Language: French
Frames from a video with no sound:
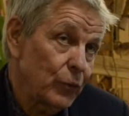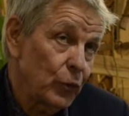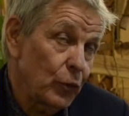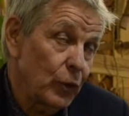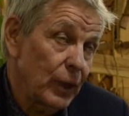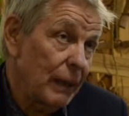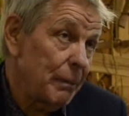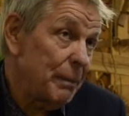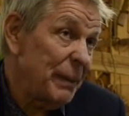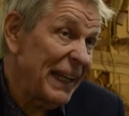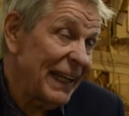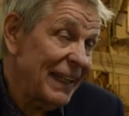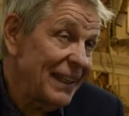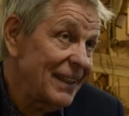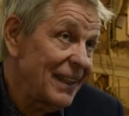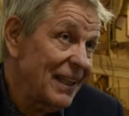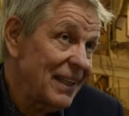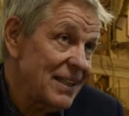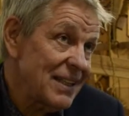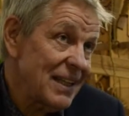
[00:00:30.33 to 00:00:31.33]
de la
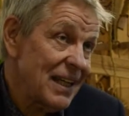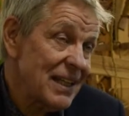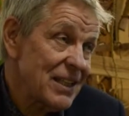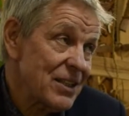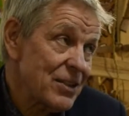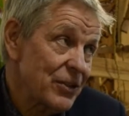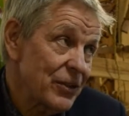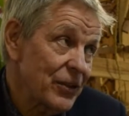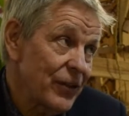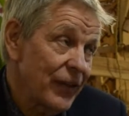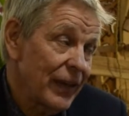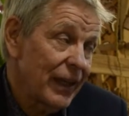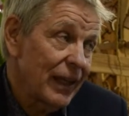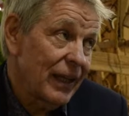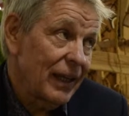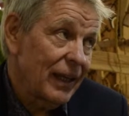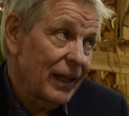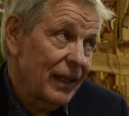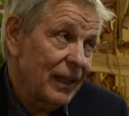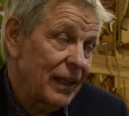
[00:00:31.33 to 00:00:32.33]
plaine d'Alsace
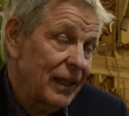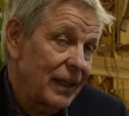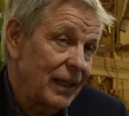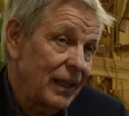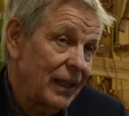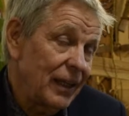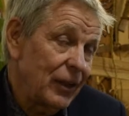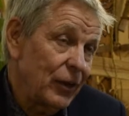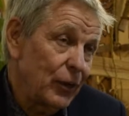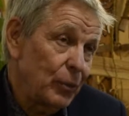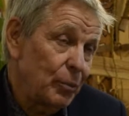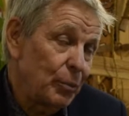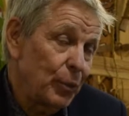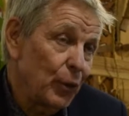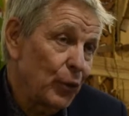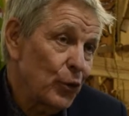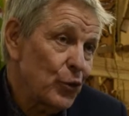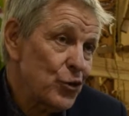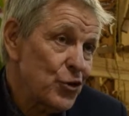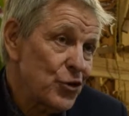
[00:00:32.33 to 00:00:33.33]
qui euh,
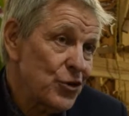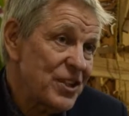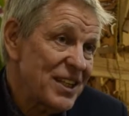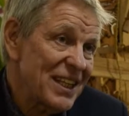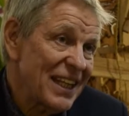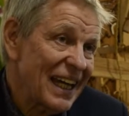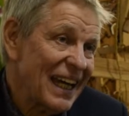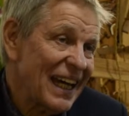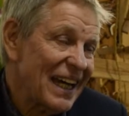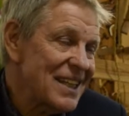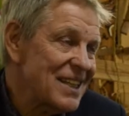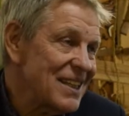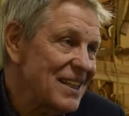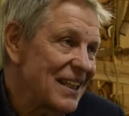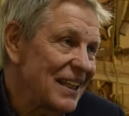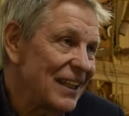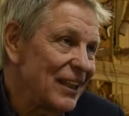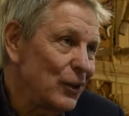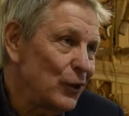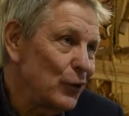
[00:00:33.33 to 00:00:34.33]
plonge ses
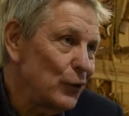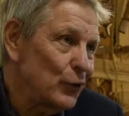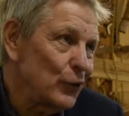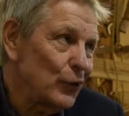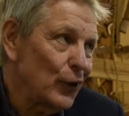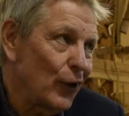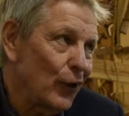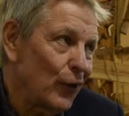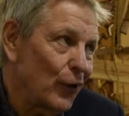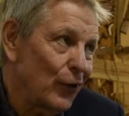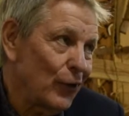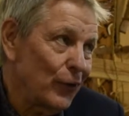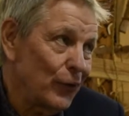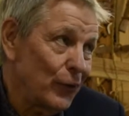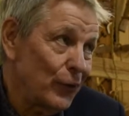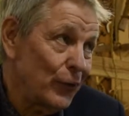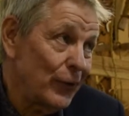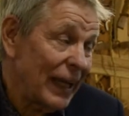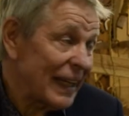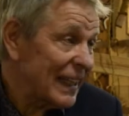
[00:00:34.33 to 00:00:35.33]
racines dans
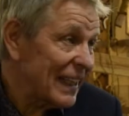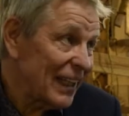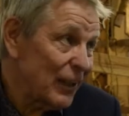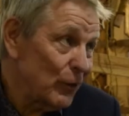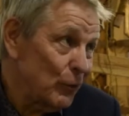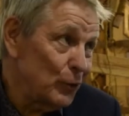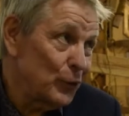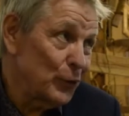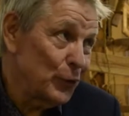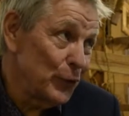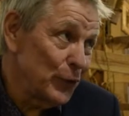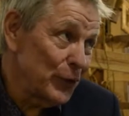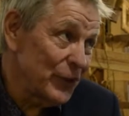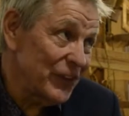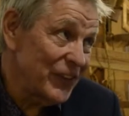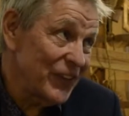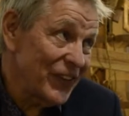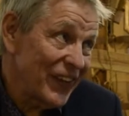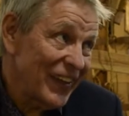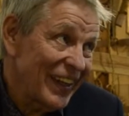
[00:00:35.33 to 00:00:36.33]

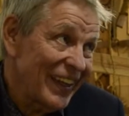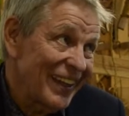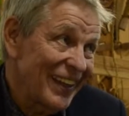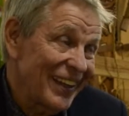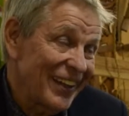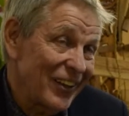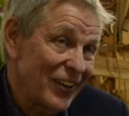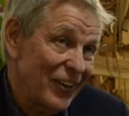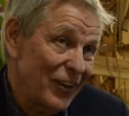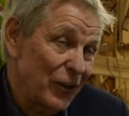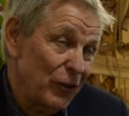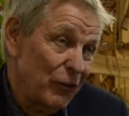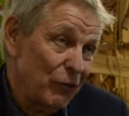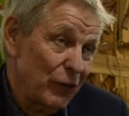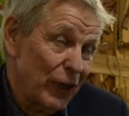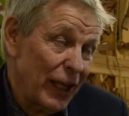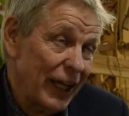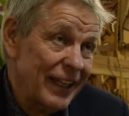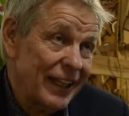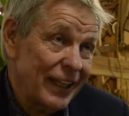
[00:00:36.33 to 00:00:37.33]
l'agriculture,
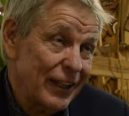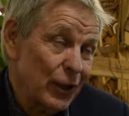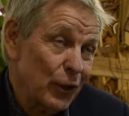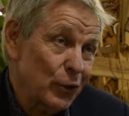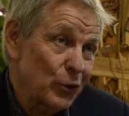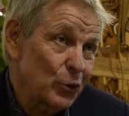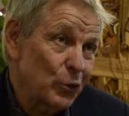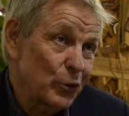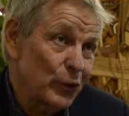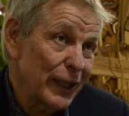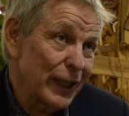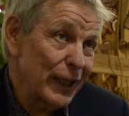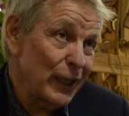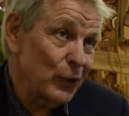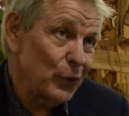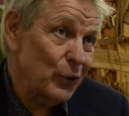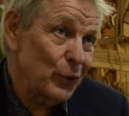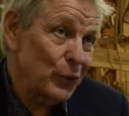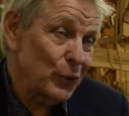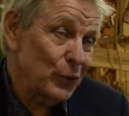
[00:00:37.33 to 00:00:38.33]
voilà, qui est entouré
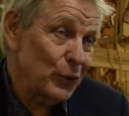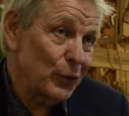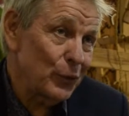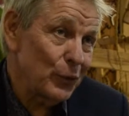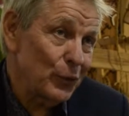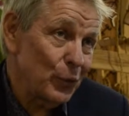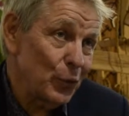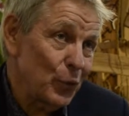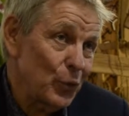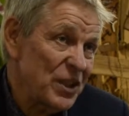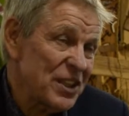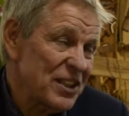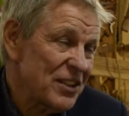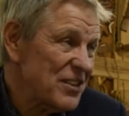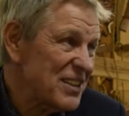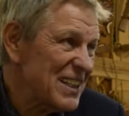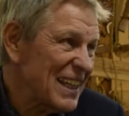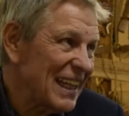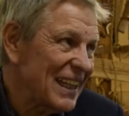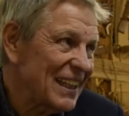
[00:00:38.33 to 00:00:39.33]
de
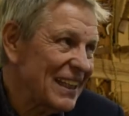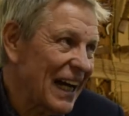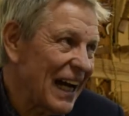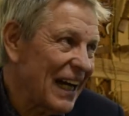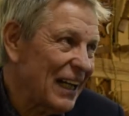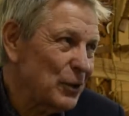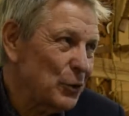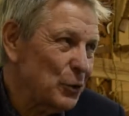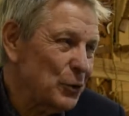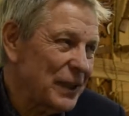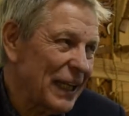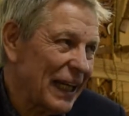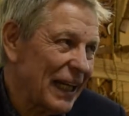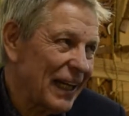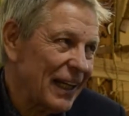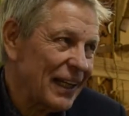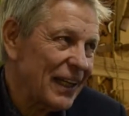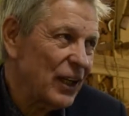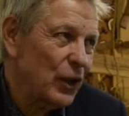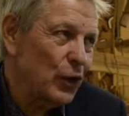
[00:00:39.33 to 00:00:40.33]
800 hectares de
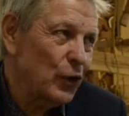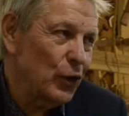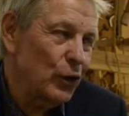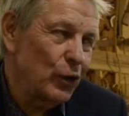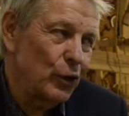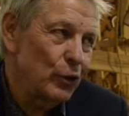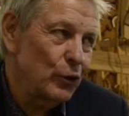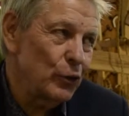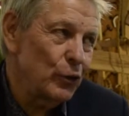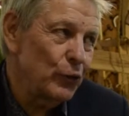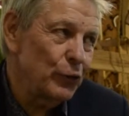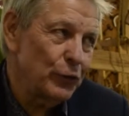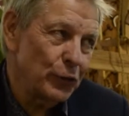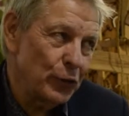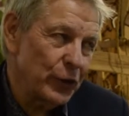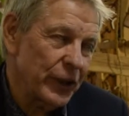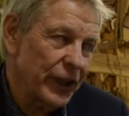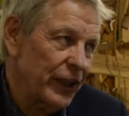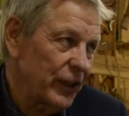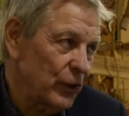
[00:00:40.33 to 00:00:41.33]
terres agricoles, de
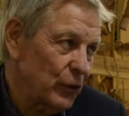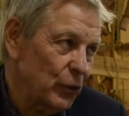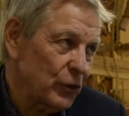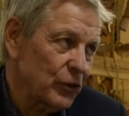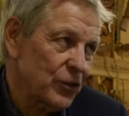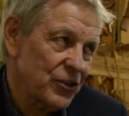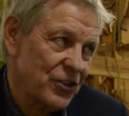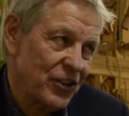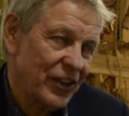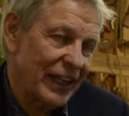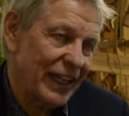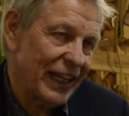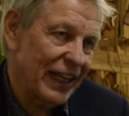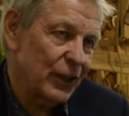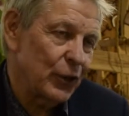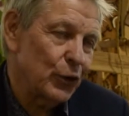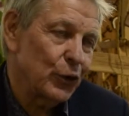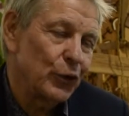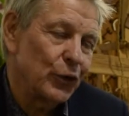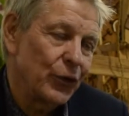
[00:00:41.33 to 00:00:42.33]
forêts, donc dans un
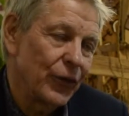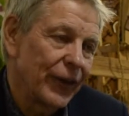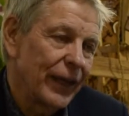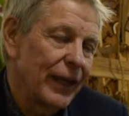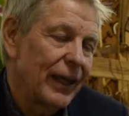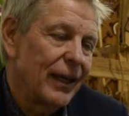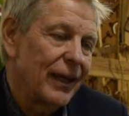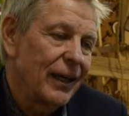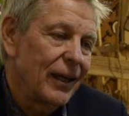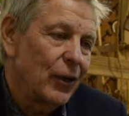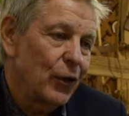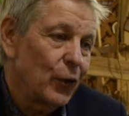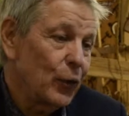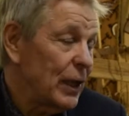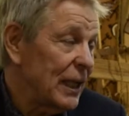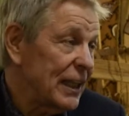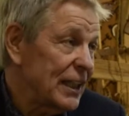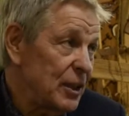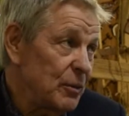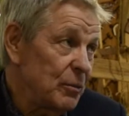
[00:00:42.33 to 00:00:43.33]
cadre
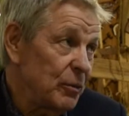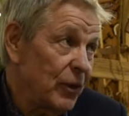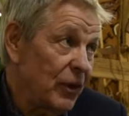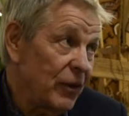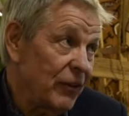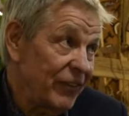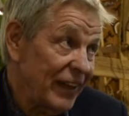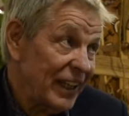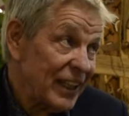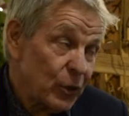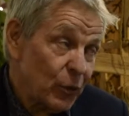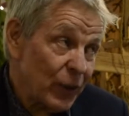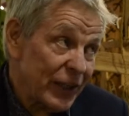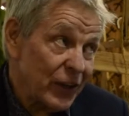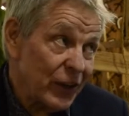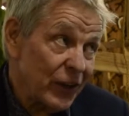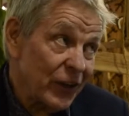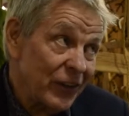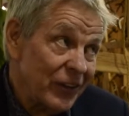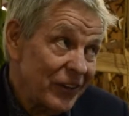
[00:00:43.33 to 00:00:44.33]
relativement
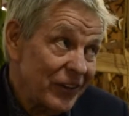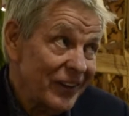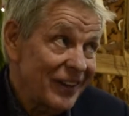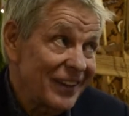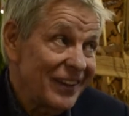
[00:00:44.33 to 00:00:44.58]
verdoyant,